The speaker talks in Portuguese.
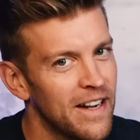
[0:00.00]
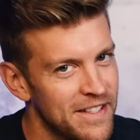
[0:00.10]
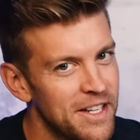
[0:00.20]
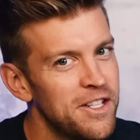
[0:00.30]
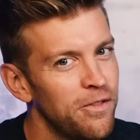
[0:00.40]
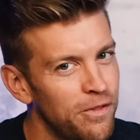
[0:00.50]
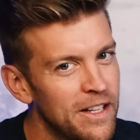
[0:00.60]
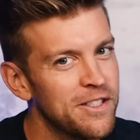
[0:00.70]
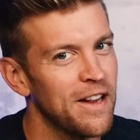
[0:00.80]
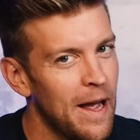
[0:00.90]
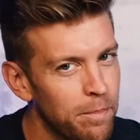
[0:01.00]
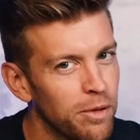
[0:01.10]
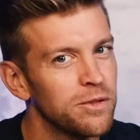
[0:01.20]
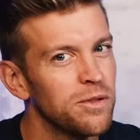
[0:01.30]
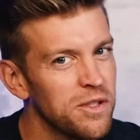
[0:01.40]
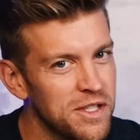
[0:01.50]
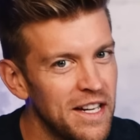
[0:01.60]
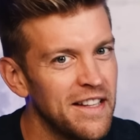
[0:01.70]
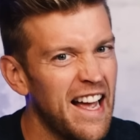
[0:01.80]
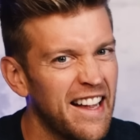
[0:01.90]
vai ser difícil
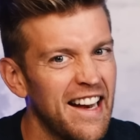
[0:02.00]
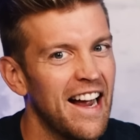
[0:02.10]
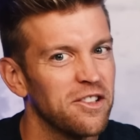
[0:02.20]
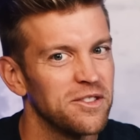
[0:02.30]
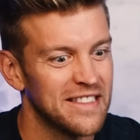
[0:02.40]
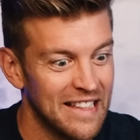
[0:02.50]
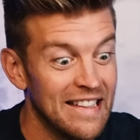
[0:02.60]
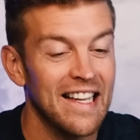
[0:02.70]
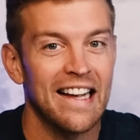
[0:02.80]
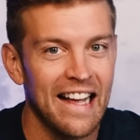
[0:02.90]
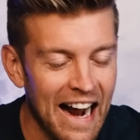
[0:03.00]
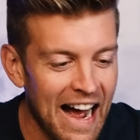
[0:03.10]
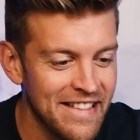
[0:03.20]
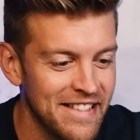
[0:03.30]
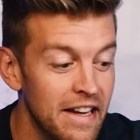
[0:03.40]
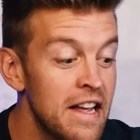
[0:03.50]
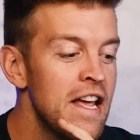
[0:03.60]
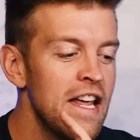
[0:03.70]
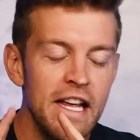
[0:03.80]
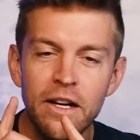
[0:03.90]
reproduzir, né? recriar com tanta graça.
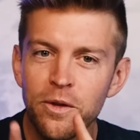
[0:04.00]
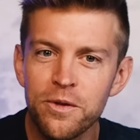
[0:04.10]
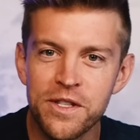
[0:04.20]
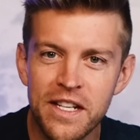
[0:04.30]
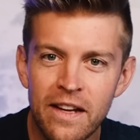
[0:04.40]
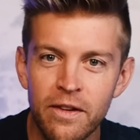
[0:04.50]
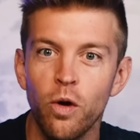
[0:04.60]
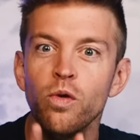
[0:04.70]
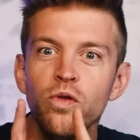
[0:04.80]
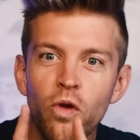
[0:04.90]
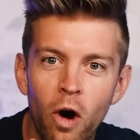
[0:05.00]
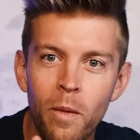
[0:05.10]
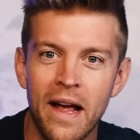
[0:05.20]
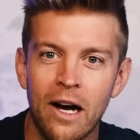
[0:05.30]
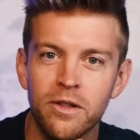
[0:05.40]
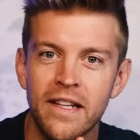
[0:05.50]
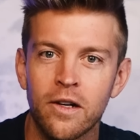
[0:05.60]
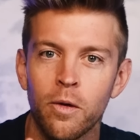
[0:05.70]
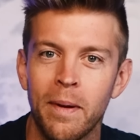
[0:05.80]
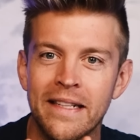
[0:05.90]
Inclusive, o nome Alto da
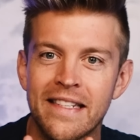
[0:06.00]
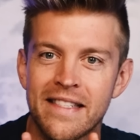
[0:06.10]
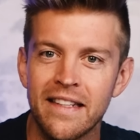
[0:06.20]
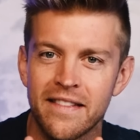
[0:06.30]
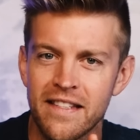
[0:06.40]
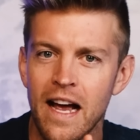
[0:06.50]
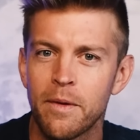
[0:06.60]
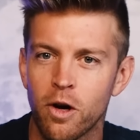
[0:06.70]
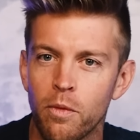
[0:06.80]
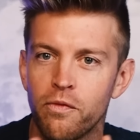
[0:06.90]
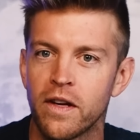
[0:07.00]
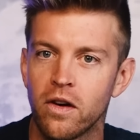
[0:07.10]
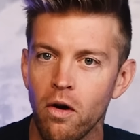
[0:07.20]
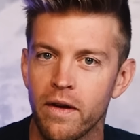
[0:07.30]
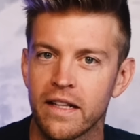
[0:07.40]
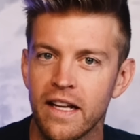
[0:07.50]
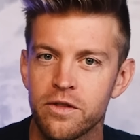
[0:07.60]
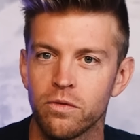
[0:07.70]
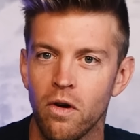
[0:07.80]
Compadecida, você sabe como ficou em inglês o